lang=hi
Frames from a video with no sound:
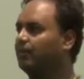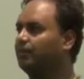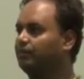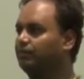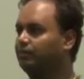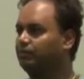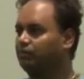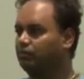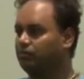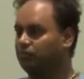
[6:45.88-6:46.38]

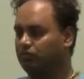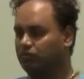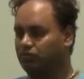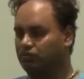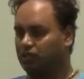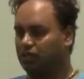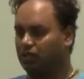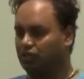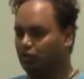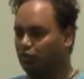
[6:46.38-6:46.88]

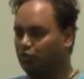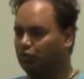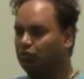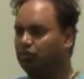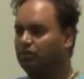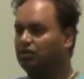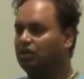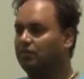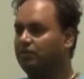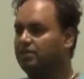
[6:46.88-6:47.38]
आप योग
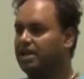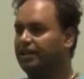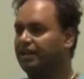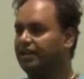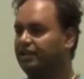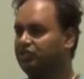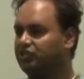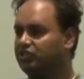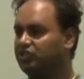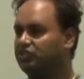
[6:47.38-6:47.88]
मुद्रा में
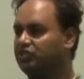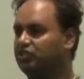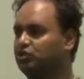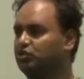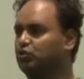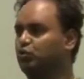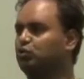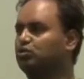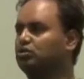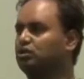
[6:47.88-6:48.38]
जाके अच्छी चीज़ें
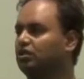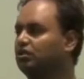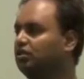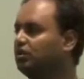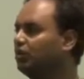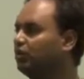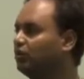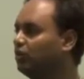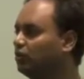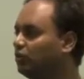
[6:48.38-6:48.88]
सोच
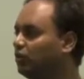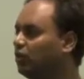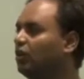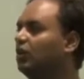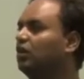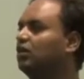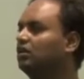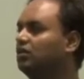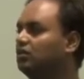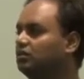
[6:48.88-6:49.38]
सकते हो
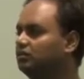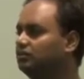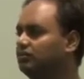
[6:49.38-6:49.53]
और